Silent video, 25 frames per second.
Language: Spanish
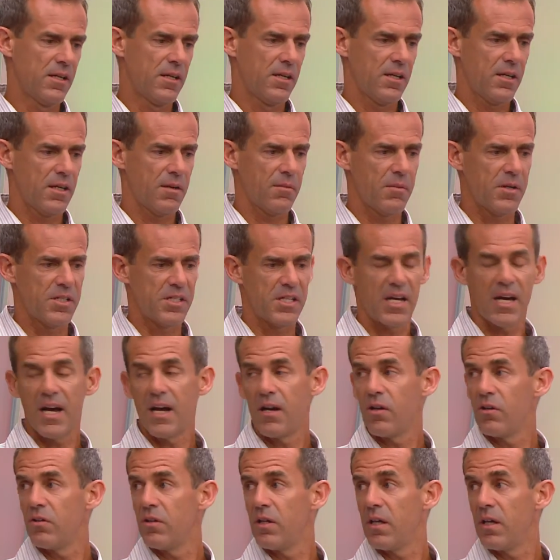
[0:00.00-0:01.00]
que me
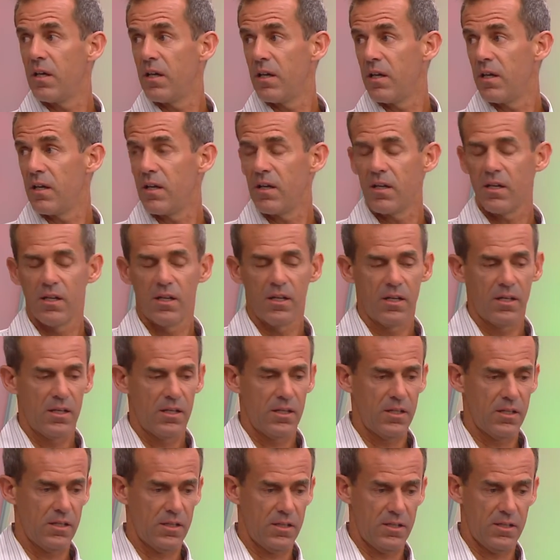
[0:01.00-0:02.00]
llegaron de,
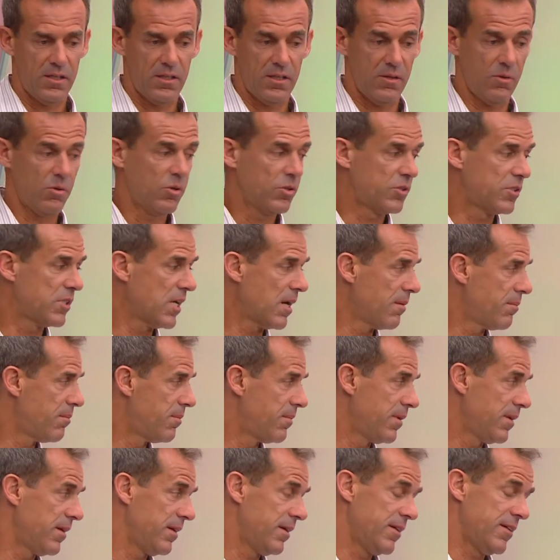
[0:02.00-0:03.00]
WhatsApp
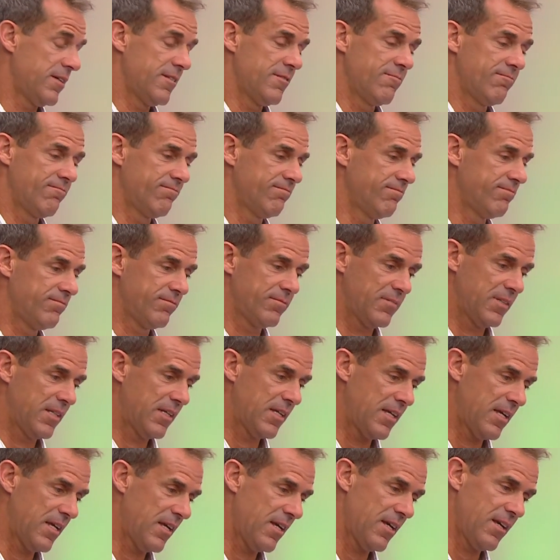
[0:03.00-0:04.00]
eh,
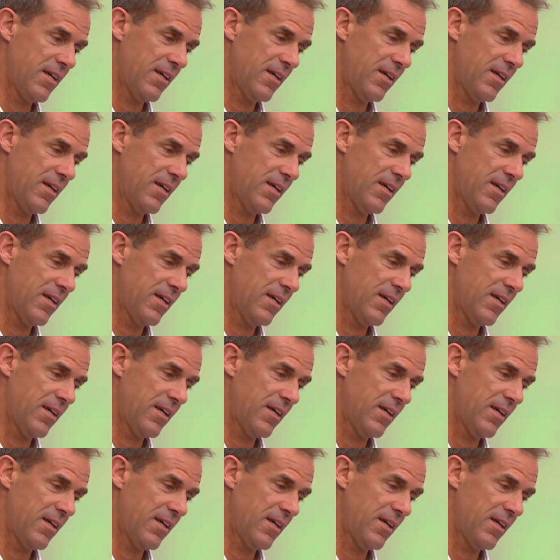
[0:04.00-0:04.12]
que...